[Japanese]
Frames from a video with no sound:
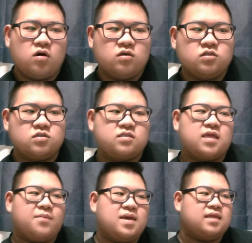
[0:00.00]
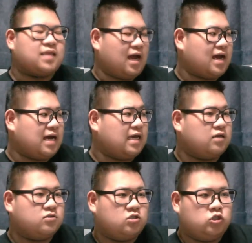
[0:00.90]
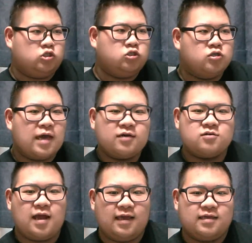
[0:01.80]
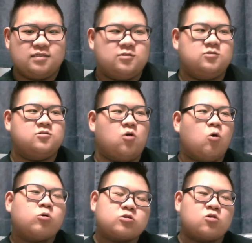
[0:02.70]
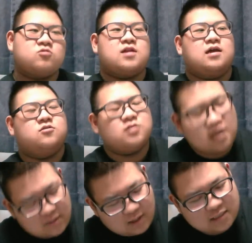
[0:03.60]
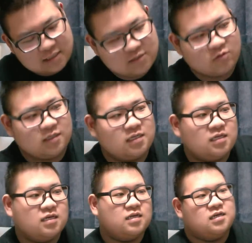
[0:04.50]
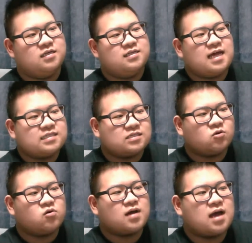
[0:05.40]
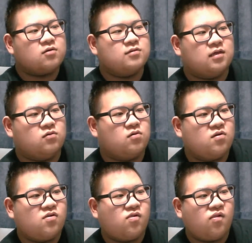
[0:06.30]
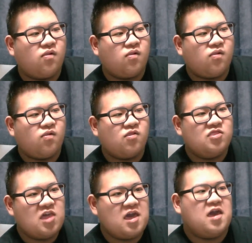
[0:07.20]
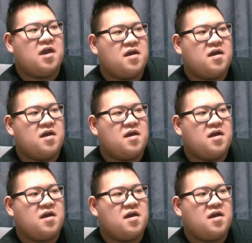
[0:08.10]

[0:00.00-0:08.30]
打ったメーターかける10円くらい、10ゴールドくらいくれればいいのに。なぜそこ頑固なのね